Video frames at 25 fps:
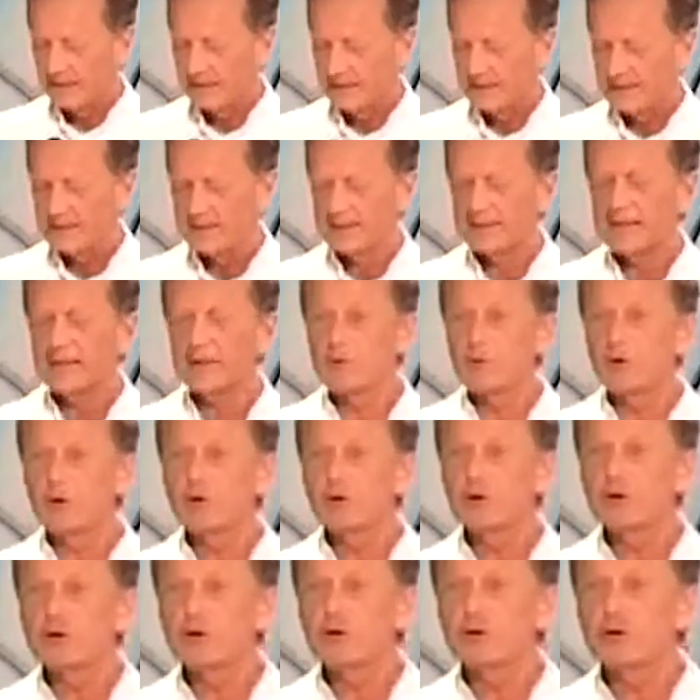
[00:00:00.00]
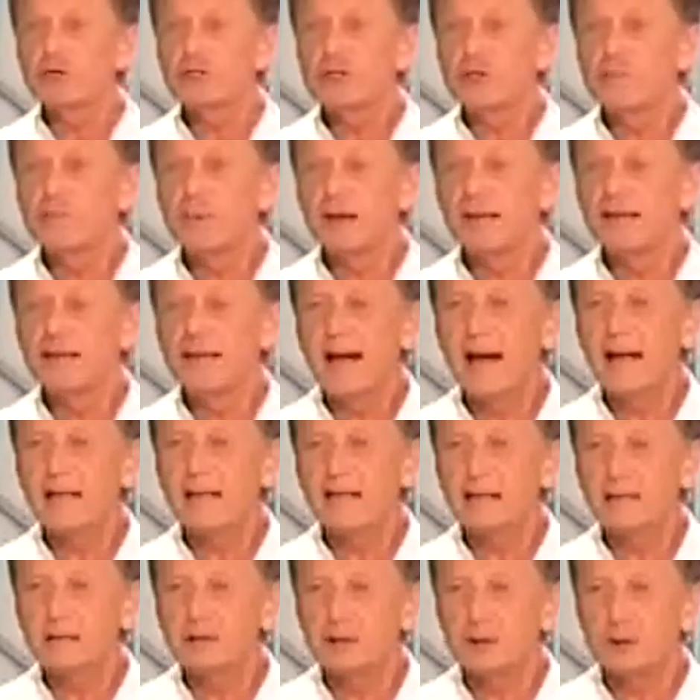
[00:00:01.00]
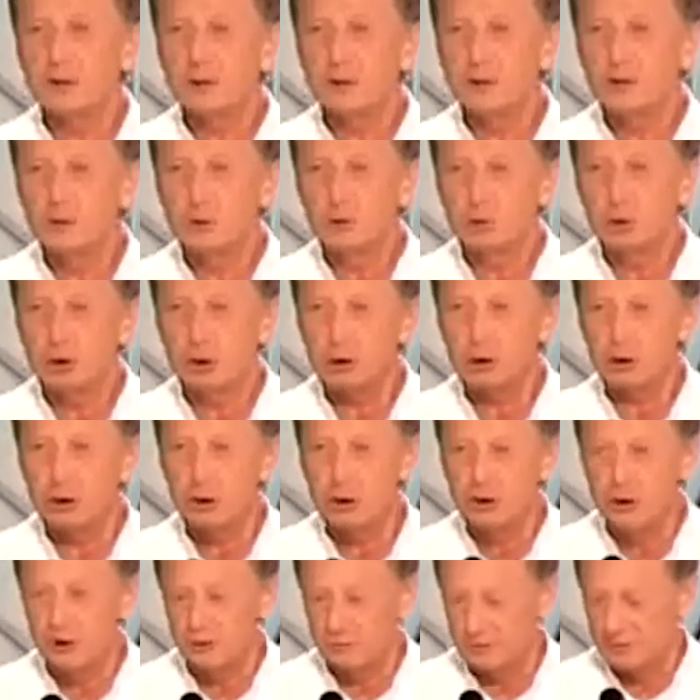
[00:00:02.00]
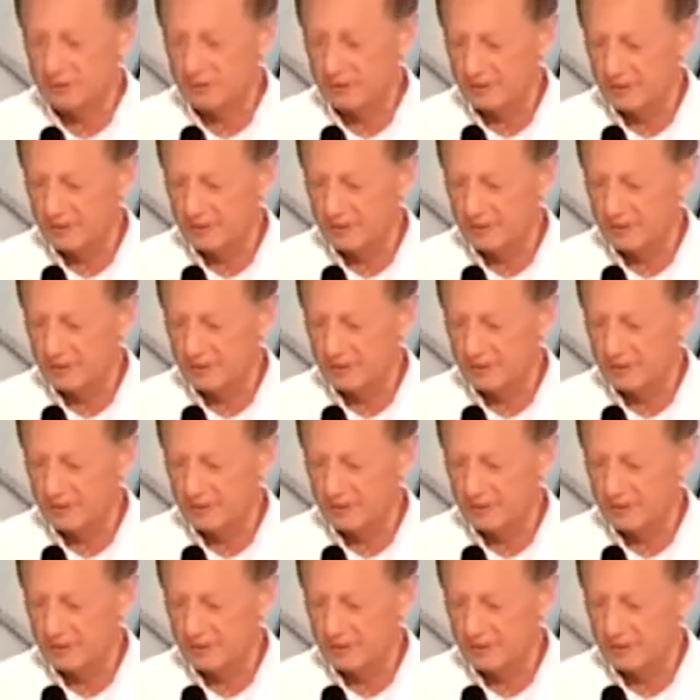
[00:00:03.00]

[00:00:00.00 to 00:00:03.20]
закончу чемоданинг с душингом,